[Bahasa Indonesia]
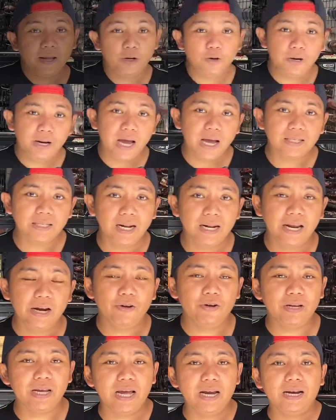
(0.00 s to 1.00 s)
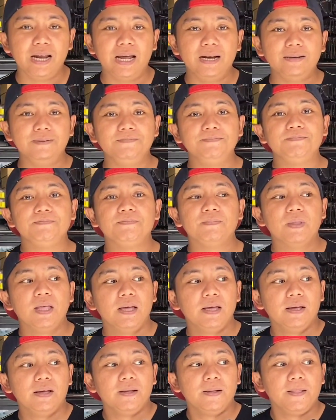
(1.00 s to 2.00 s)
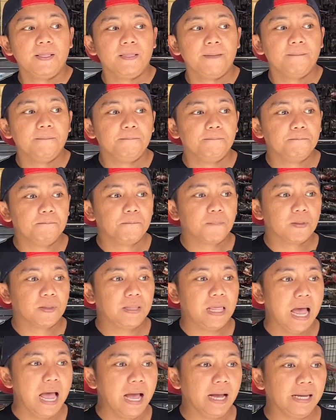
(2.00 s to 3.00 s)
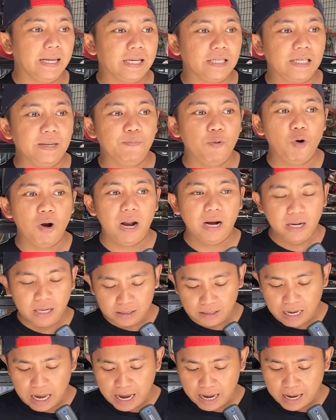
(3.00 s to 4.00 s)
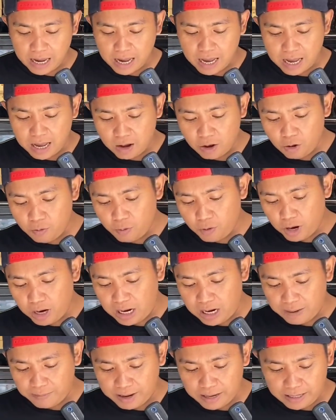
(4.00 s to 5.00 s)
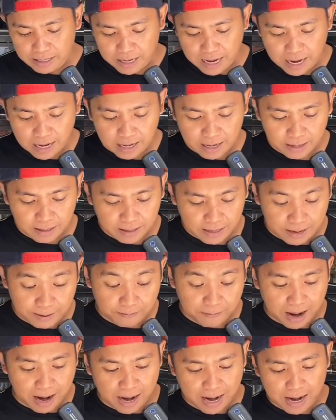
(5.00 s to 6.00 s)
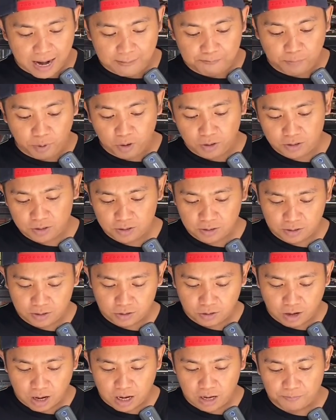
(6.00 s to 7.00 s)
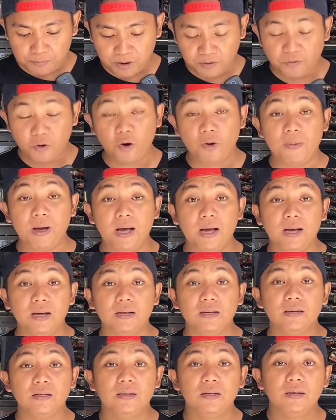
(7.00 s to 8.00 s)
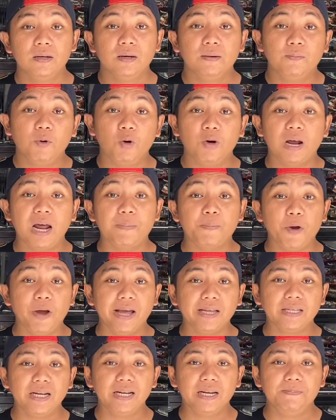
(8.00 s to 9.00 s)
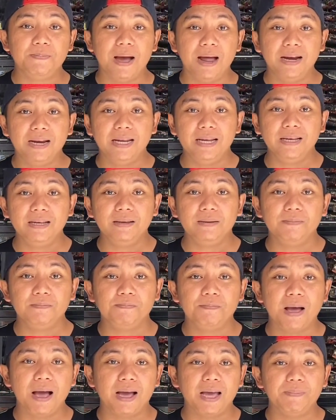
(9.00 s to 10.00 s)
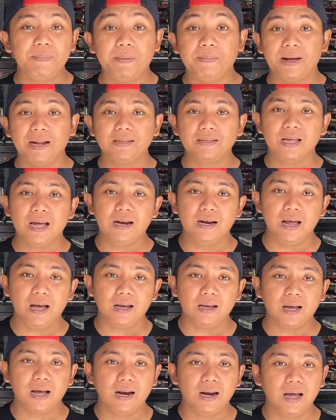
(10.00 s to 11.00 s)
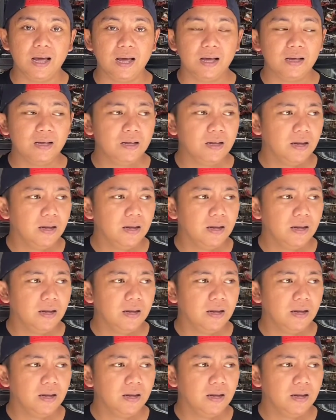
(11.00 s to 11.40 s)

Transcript: itu dia hasil denonya dan dari kesimpulan yang saya obrolin sama dia gimana bos soal performa menggunakan boyasan dibanding pakai membran standar karena